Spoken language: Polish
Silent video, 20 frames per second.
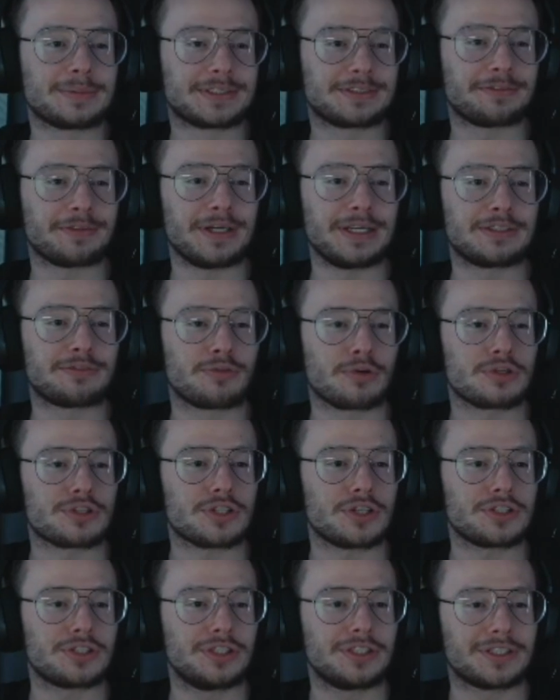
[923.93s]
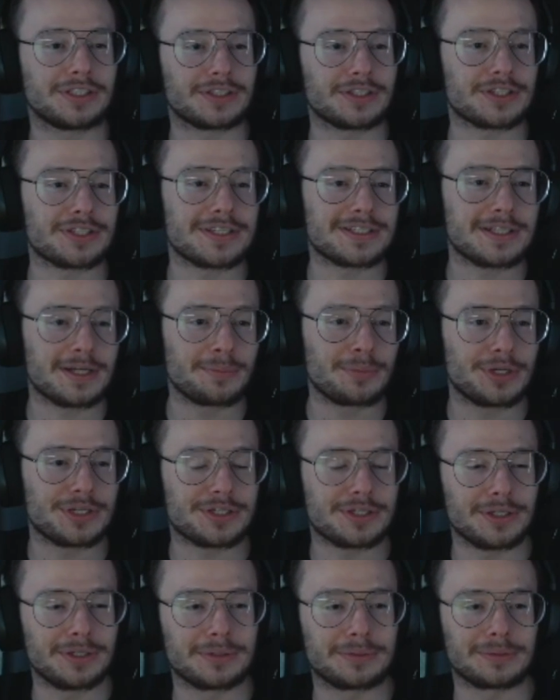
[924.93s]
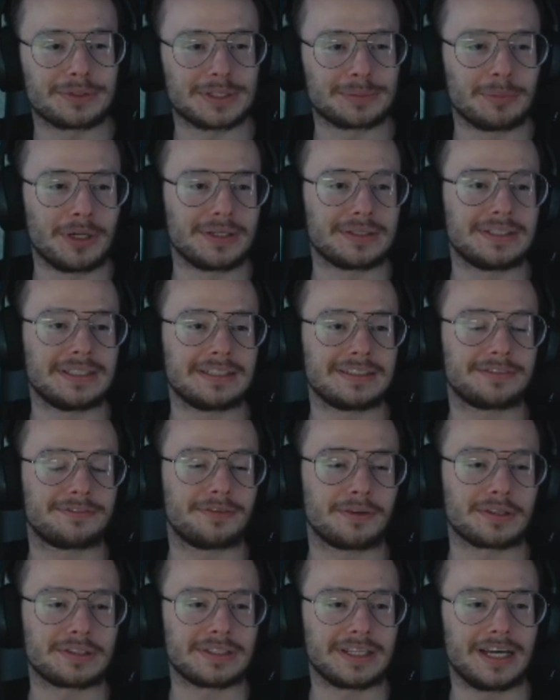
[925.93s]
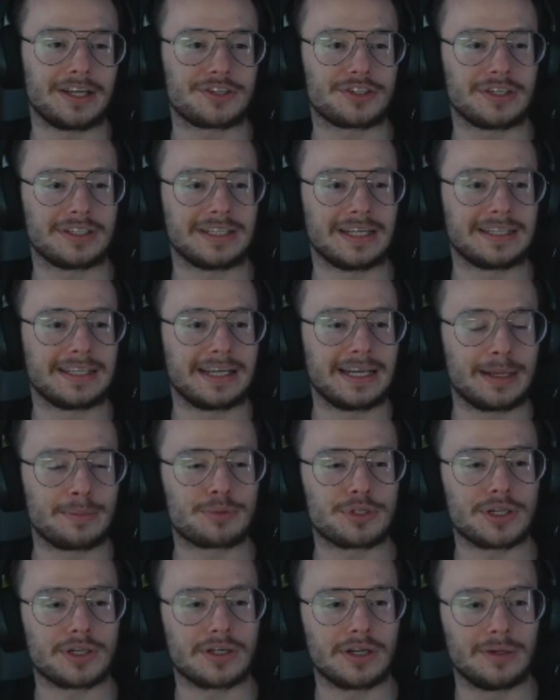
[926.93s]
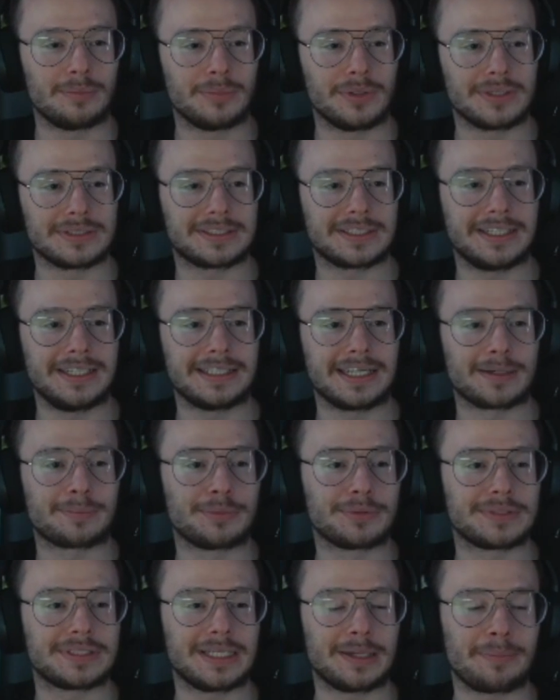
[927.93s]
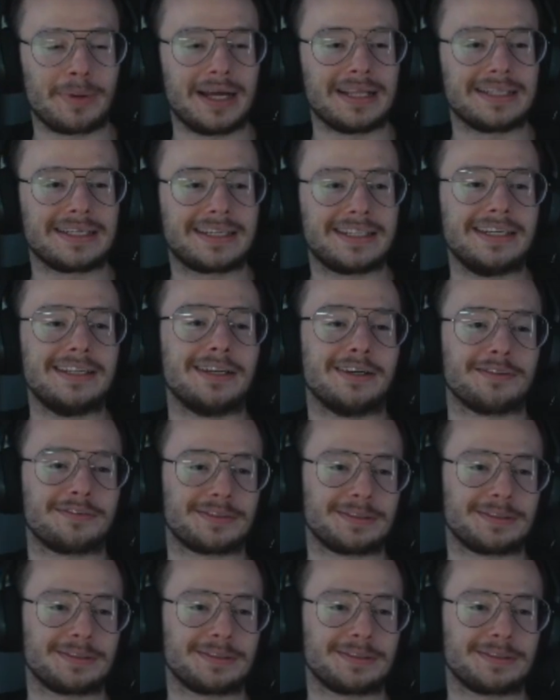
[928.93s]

w swojej twórczości to to, że zrobiłeś konkurs mody w Fortnite na najlepsze combo skinek plus jebany kill